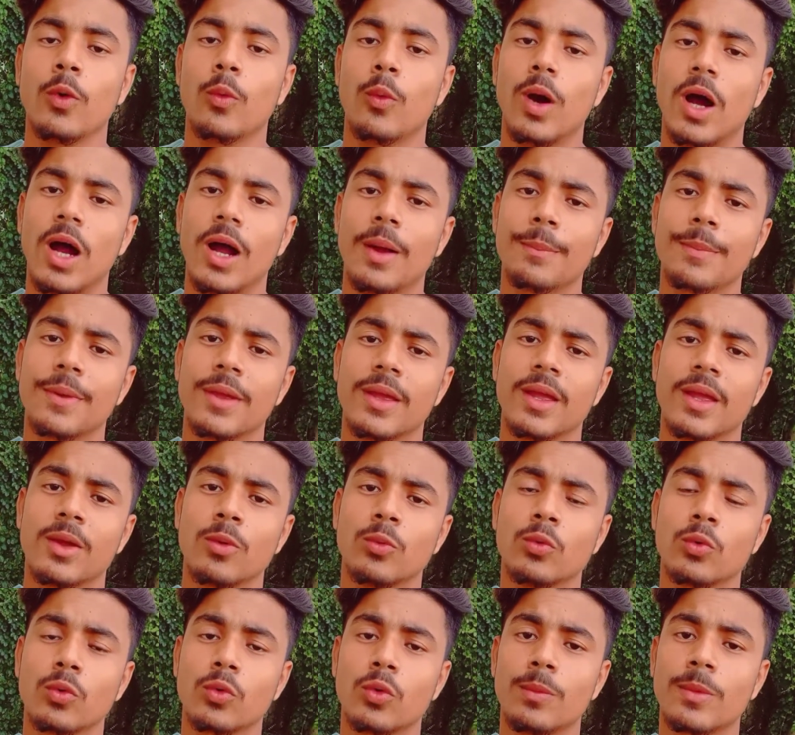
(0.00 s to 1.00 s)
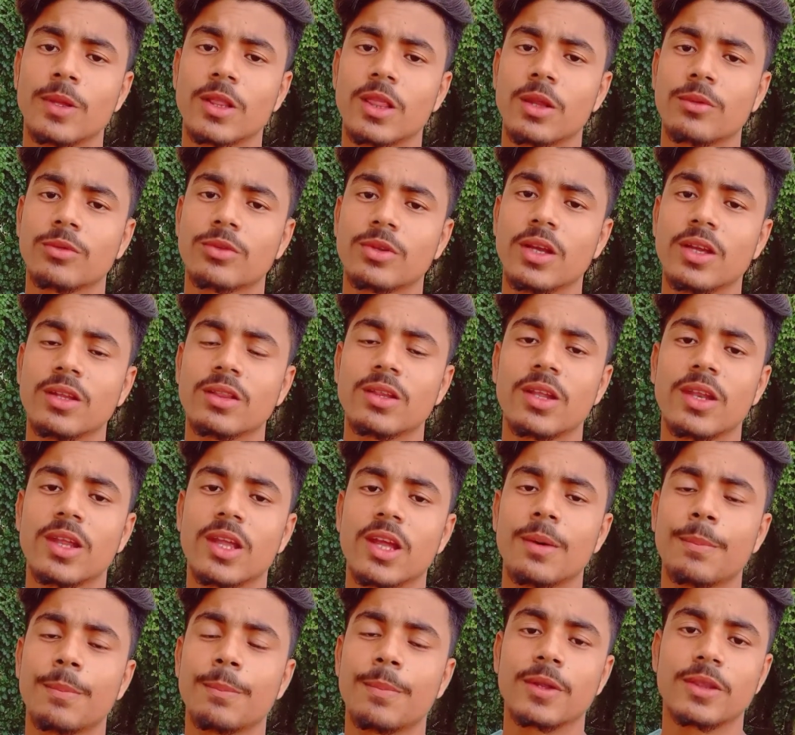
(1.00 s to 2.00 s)
वहाँ पे उनको मतलब सही
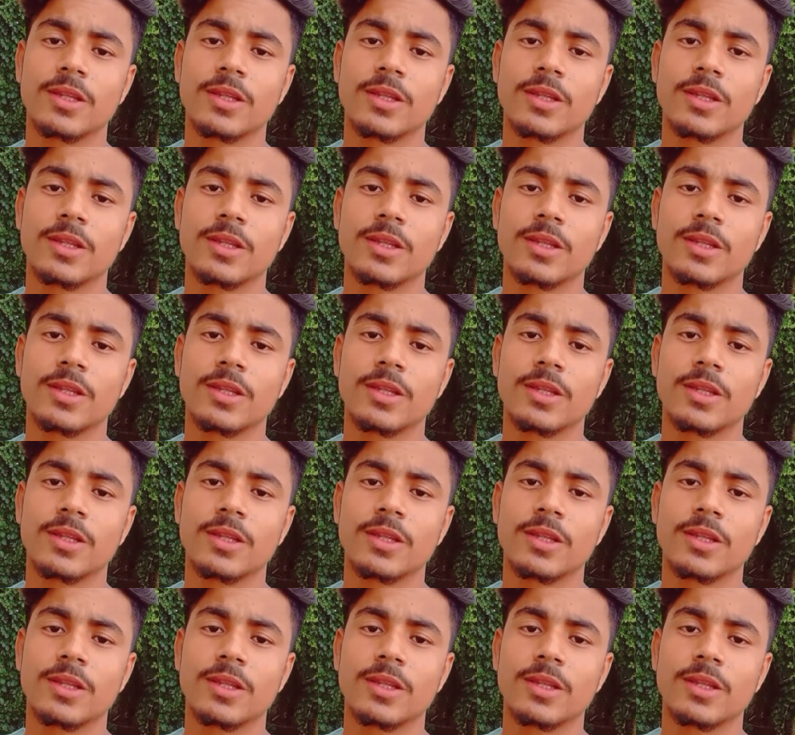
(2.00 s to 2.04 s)
तरीका